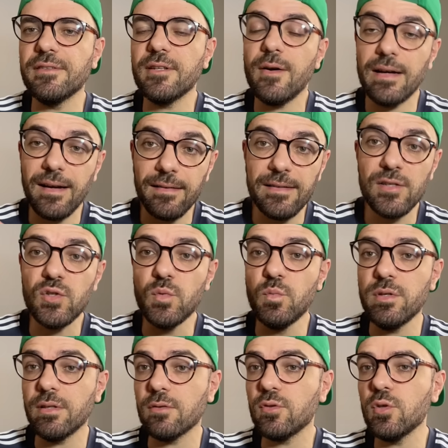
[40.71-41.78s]
Então, agradeço
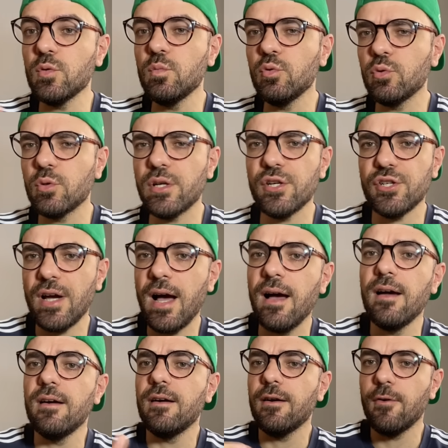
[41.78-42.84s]
muito a todo mundo que
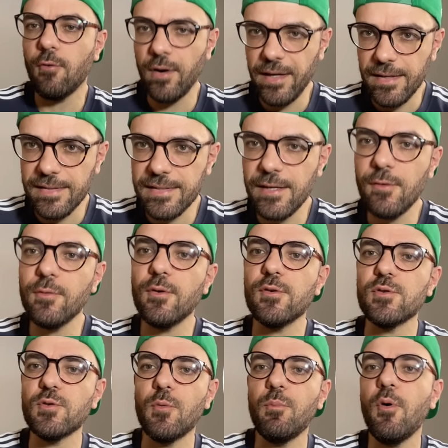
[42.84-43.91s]
já conheceu o
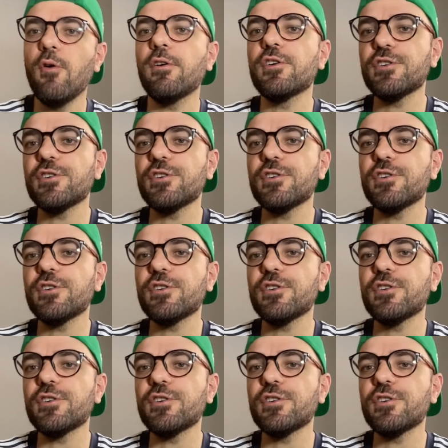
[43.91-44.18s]
nosso cupom,